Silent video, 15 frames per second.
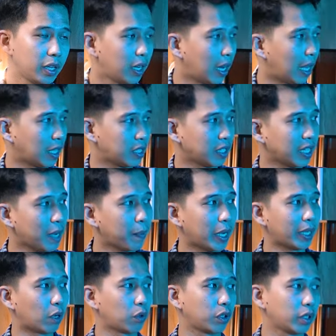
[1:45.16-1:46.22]
uh, sự khác
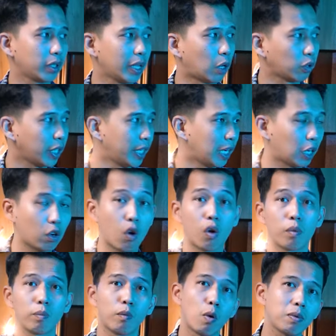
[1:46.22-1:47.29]
biệt đầu đầu tiên là
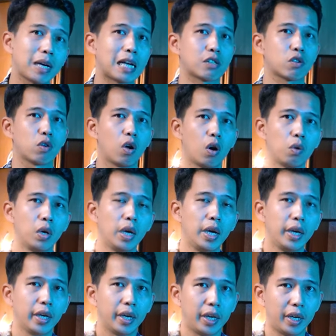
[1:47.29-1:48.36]
con 4K solo
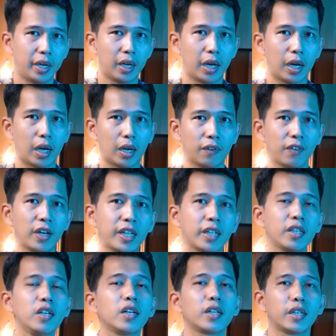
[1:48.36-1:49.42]
thì uh, với kích
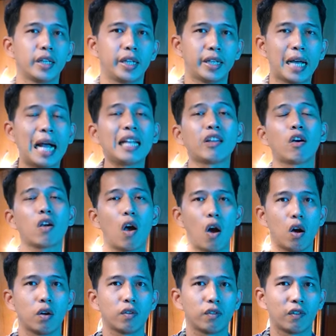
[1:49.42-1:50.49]
thước thì khá nhỏ
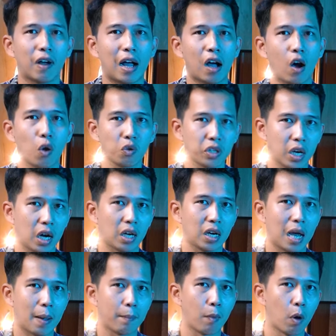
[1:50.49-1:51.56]
gọn và hỗ trợ
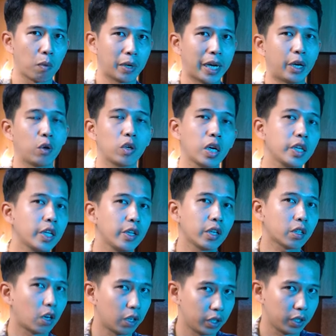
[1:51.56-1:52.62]
là một khay ổ cứng duy nhất
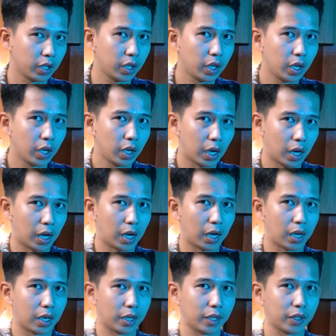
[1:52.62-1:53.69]
thôi
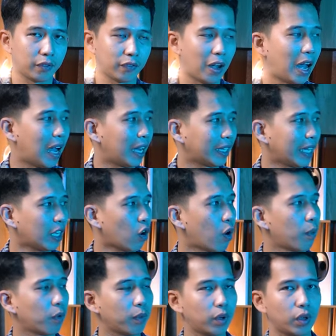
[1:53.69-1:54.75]
Ờ, và cái
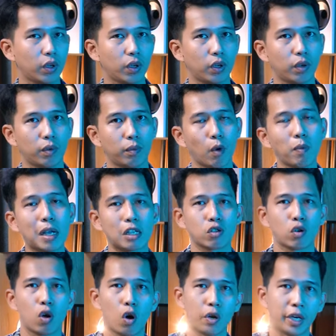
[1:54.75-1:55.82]
con 4 k
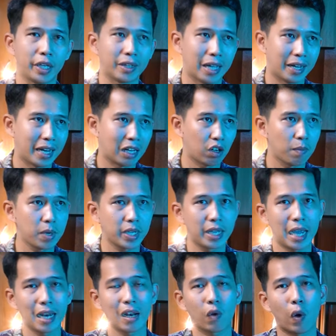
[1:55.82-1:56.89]
solo hiện tại đang có mức
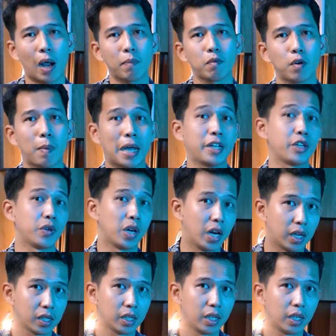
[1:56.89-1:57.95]
giá là khoảng 17 triệu
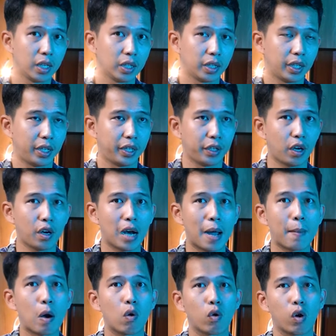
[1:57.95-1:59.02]
hơn thì nó đã
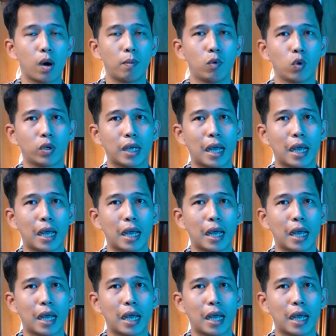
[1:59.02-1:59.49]
bao gồm luôn